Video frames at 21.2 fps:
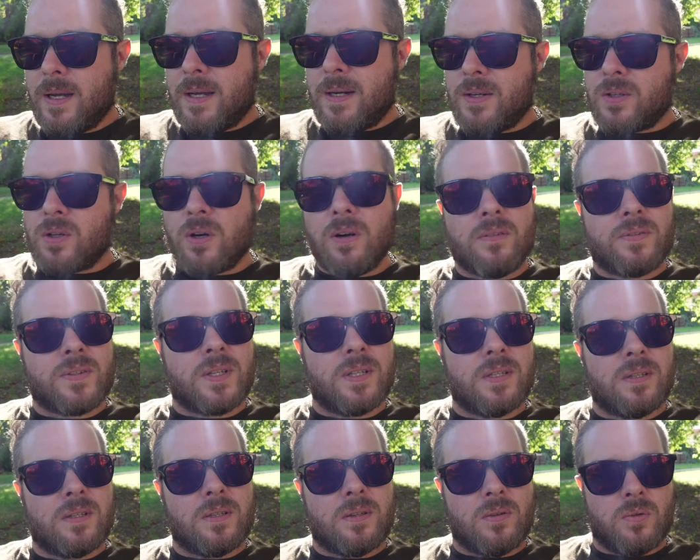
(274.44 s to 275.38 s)
no to
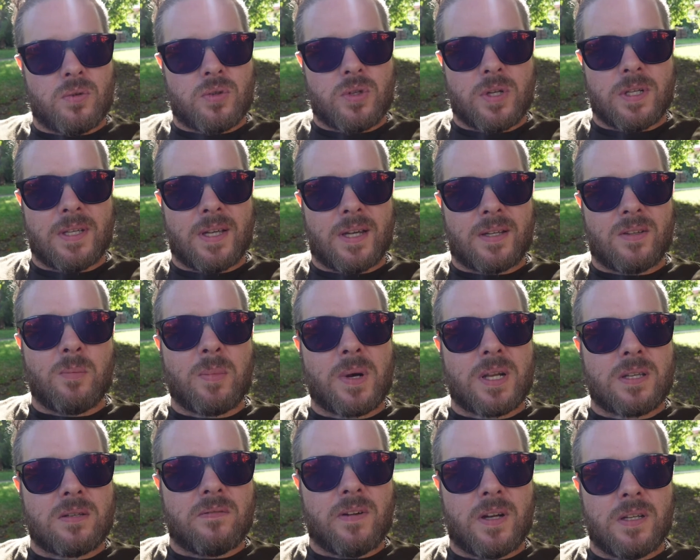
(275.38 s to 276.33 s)
wtedy już jednak
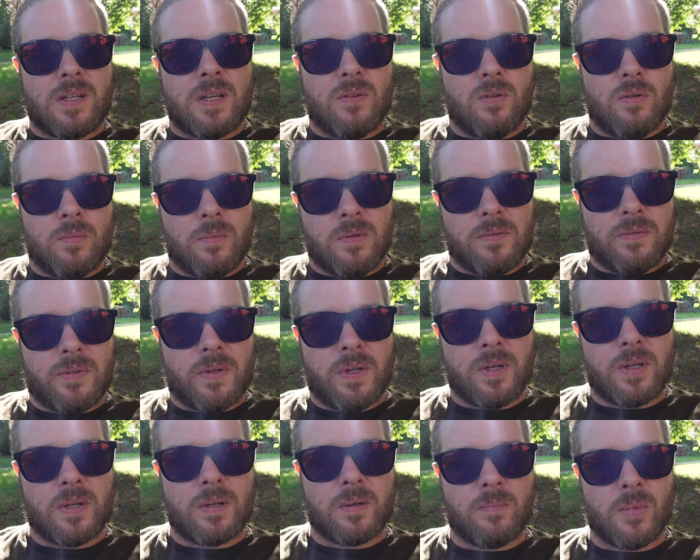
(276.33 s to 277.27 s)
dopracowanie umów
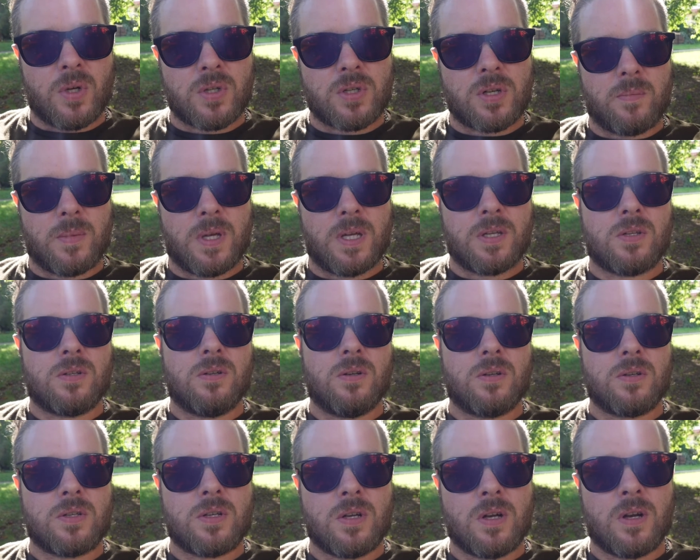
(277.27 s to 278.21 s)
może mieć
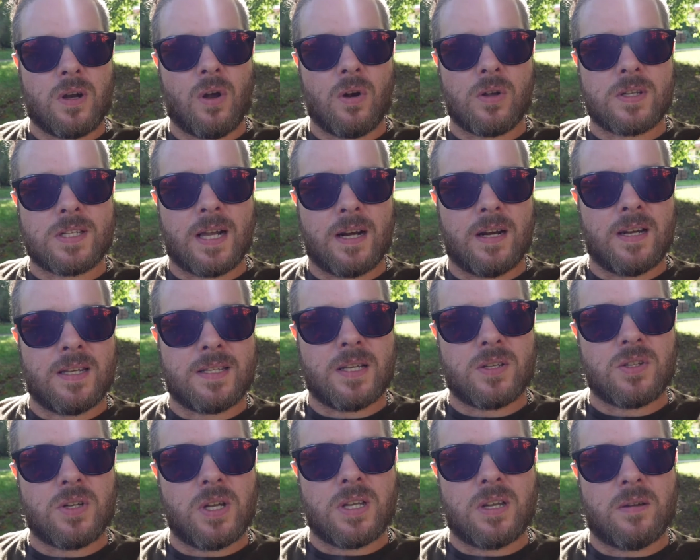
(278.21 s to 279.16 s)
dość kolosalne
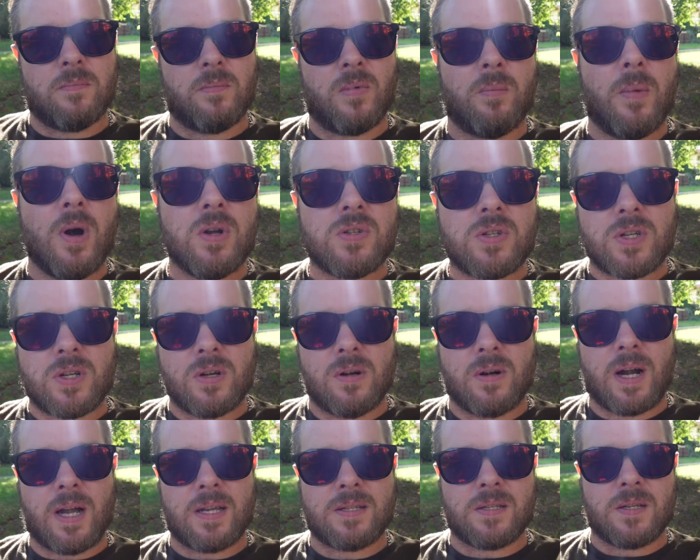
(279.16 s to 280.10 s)
znaczenie, bo może się
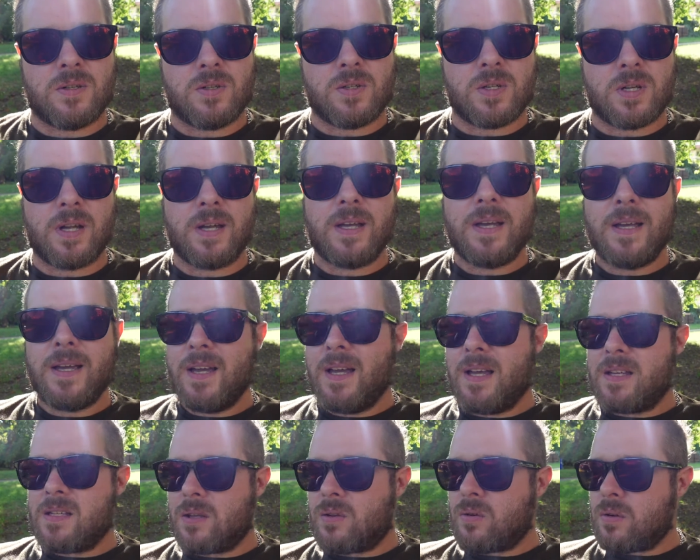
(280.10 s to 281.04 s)
okazać, że
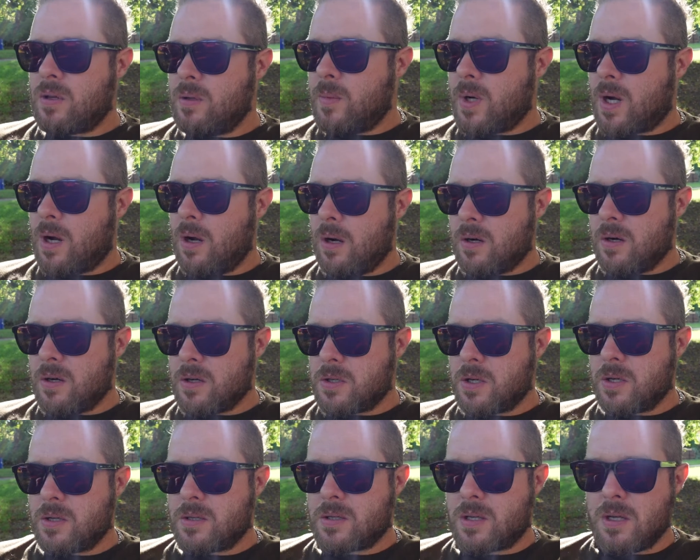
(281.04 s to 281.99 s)
zatrudnimy
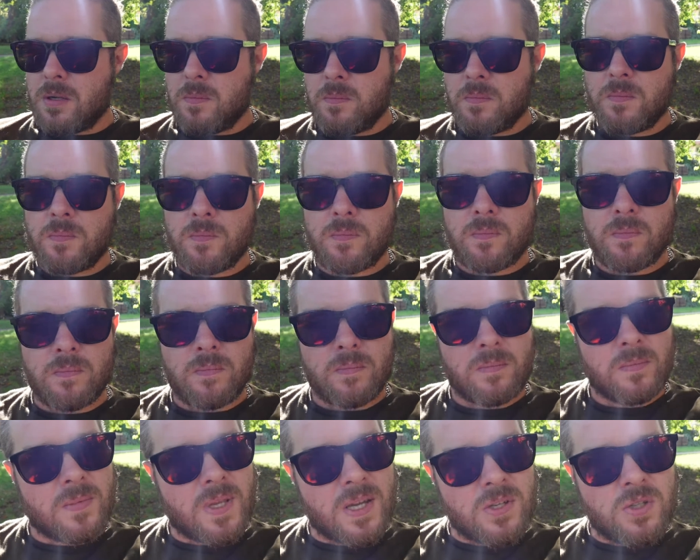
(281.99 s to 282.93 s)
kogoś, z kim
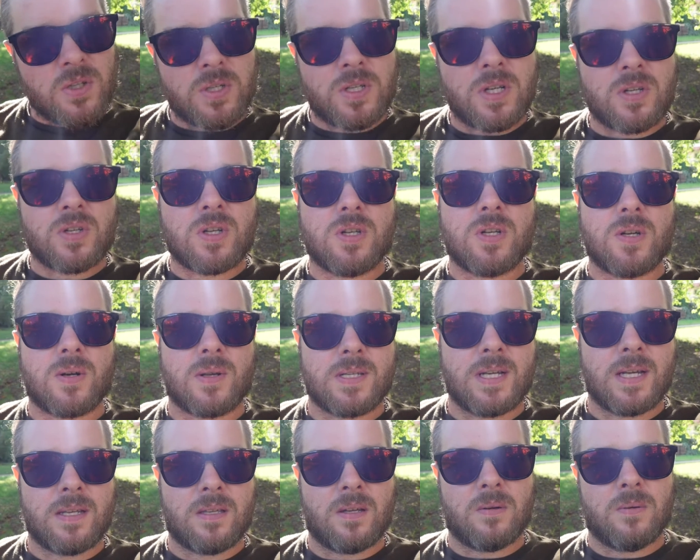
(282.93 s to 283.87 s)
nasze ścieżki się
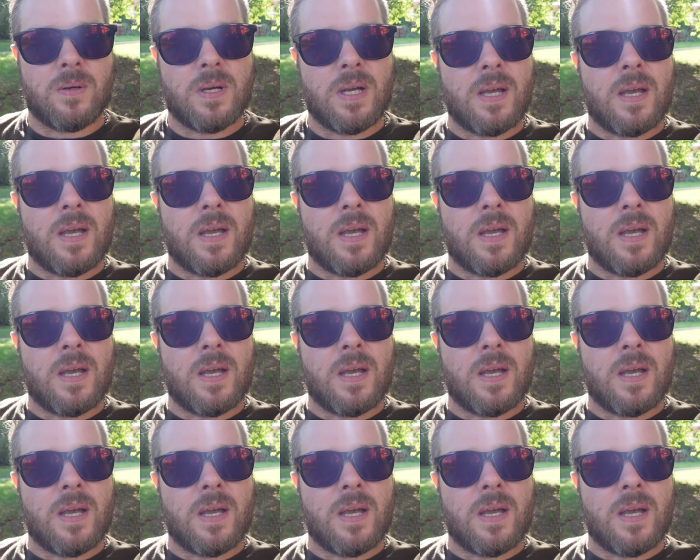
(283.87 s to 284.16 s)
rozejdą